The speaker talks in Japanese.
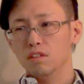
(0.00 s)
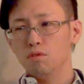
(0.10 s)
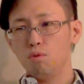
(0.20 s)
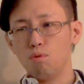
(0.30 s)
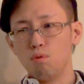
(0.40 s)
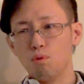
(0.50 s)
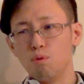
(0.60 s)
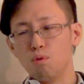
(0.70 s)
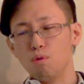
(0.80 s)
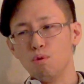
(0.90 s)
ど
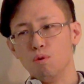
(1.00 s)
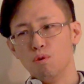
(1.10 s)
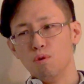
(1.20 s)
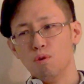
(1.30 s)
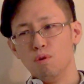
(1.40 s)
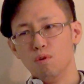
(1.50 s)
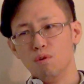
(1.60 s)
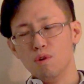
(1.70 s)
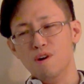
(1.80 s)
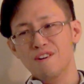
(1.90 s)

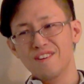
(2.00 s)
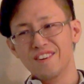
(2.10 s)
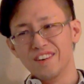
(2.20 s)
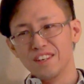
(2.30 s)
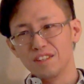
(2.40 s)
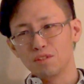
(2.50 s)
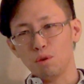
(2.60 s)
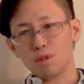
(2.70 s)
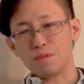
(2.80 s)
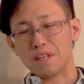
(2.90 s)
う
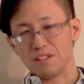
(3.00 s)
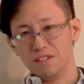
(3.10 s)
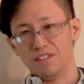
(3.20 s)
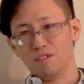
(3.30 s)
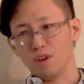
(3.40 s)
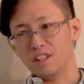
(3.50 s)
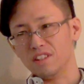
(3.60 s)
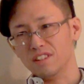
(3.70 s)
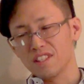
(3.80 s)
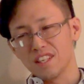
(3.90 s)
どうしますってこれ、
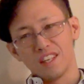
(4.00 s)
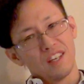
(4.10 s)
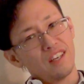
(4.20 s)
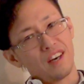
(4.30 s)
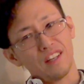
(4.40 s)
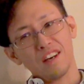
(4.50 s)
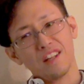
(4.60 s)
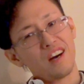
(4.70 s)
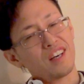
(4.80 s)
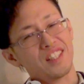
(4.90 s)
いや な,
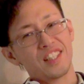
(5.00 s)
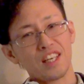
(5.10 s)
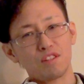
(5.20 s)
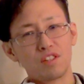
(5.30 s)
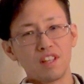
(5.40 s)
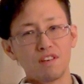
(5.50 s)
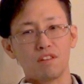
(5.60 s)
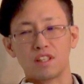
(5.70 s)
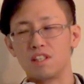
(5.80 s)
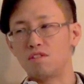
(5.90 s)
なんか自殺してるよ
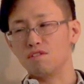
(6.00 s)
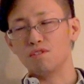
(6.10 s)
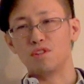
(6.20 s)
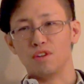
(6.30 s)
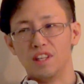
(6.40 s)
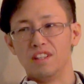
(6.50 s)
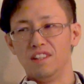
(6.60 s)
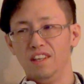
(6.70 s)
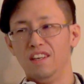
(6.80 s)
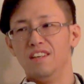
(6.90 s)
うな気するんですよねっ
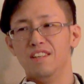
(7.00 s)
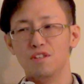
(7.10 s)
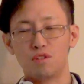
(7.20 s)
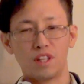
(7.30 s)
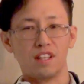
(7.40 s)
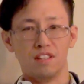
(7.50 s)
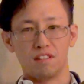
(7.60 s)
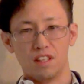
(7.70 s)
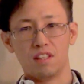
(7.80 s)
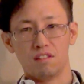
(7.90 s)
て言ったんで
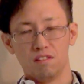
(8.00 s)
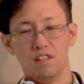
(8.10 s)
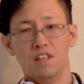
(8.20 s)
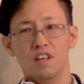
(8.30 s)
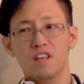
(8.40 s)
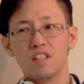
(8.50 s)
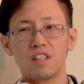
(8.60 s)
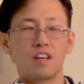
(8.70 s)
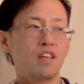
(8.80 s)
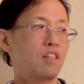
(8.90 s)
す、警察に。そした
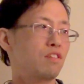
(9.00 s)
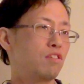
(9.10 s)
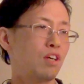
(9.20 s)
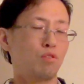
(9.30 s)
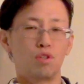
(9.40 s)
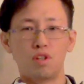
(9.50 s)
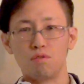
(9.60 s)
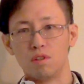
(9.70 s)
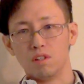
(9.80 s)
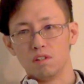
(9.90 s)
ら警察ちゃんと来て
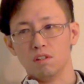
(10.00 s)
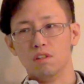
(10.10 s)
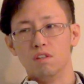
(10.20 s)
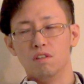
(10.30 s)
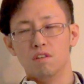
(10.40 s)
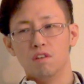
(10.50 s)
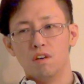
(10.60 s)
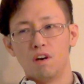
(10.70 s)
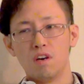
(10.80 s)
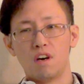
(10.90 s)
くれてさ「
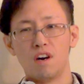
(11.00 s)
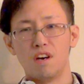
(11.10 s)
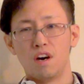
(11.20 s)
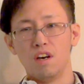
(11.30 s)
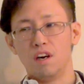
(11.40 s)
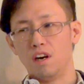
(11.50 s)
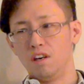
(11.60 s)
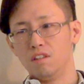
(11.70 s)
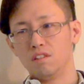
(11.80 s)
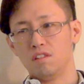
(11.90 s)
はいはいはいはい
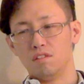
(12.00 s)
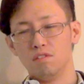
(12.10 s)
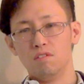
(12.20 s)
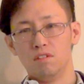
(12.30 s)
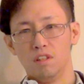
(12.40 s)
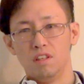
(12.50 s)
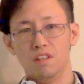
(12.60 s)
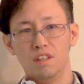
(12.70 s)
あなたです」って